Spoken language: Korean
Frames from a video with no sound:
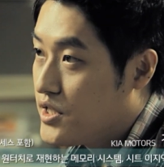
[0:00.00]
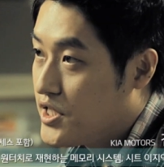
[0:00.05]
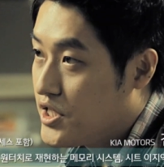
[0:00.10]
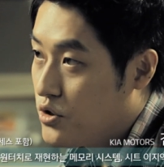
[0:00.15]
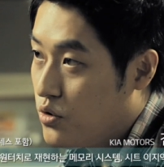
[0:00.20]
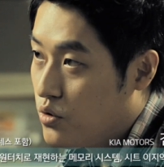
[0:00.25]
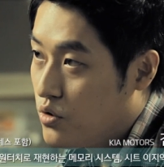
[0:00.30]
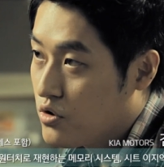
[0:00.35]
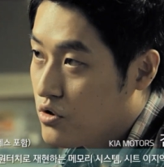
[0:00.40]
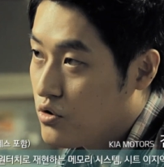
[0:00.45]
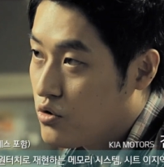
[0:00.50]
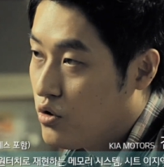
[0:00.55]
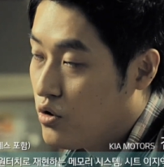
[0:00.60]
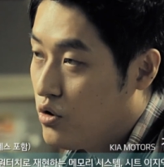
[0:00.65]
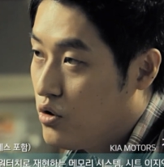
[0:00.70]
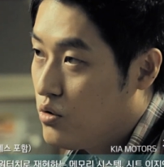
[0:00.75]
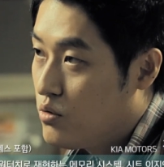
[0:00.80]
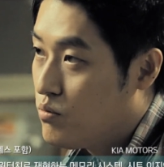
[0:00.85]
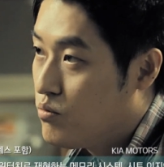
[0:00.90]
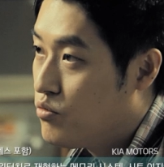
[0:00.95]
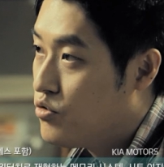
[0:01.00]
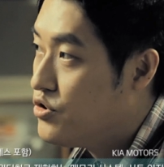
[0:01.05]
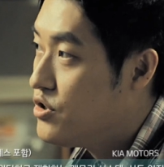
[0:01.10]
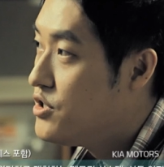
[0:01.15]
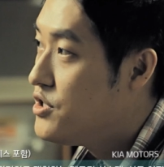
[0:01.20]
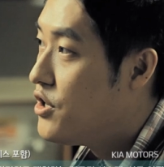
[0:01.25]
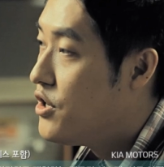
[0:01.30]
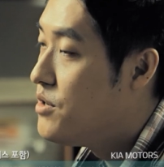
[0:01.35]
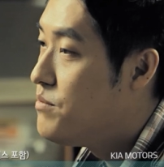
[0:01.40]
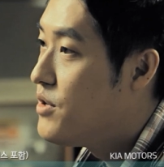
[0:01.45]
시동을 끄고
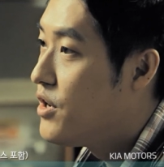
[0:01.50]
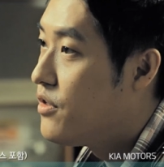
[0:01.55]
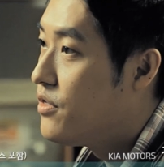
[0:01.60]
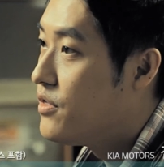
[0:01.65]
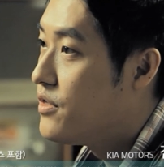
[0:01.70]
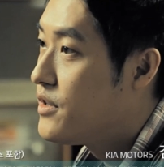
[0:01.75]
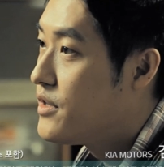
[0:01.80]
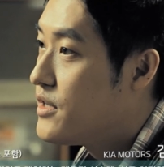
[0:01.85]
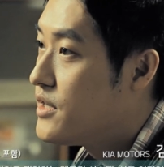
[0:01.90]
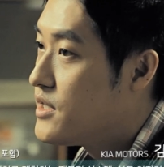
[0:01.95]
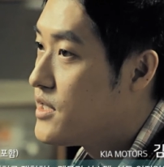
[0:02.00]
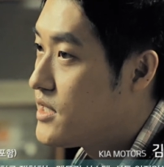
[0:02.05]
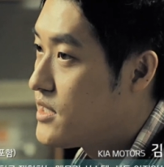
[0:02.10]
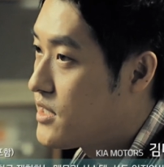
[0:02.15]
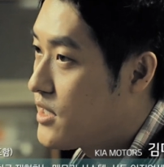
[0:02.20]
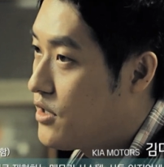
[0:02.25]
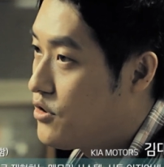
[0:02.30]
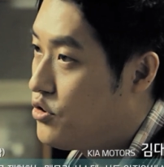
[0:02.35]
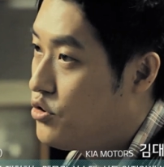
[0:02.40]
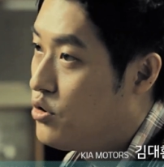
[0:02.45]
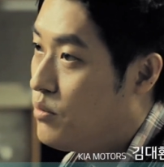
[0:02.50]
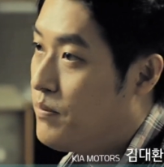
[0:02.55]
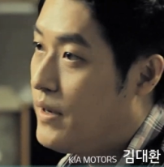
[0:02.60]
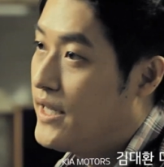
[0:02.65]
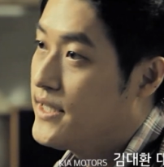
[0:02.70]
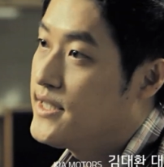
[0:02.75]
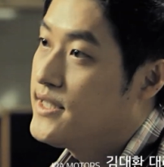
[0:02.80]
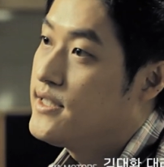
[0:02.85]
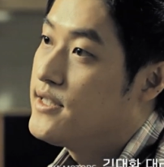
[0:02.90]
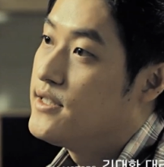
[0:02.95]
문을 열면 시트가 뒤로
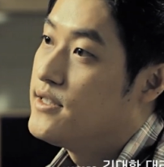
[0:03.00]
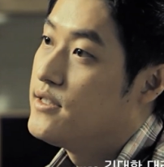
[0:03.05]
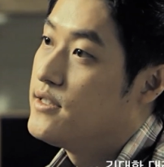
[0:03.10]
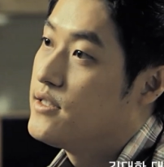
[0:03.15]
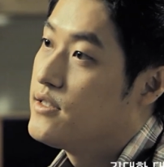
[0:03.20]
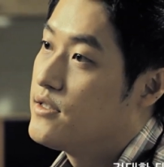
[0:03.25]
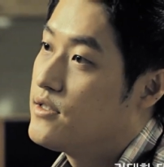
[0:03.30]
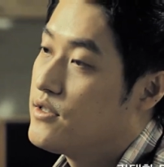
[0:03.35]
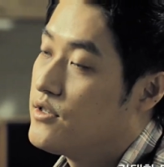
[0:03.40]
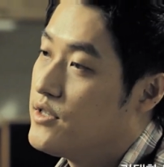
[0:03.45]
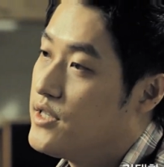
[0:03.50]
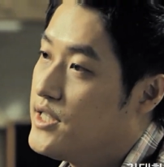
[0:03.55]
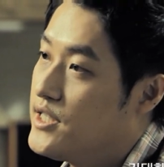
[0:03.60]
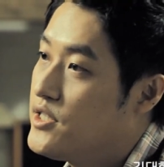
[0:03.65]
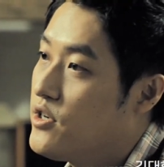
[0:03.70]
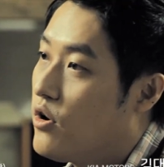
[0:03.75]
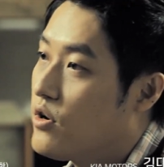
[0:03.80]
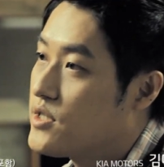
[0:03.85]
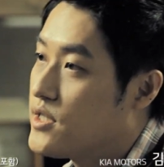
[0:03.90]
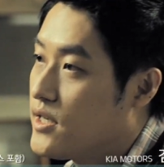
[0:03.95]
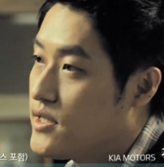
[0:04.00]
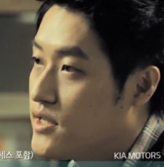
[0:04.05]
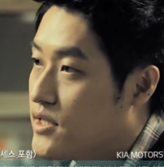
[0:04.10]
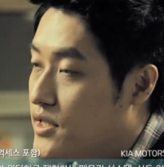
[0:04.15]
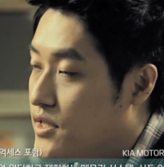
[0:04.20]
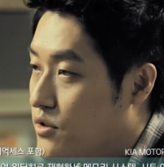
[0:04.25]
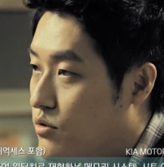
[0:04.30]
빠지는 그런 이지 억세스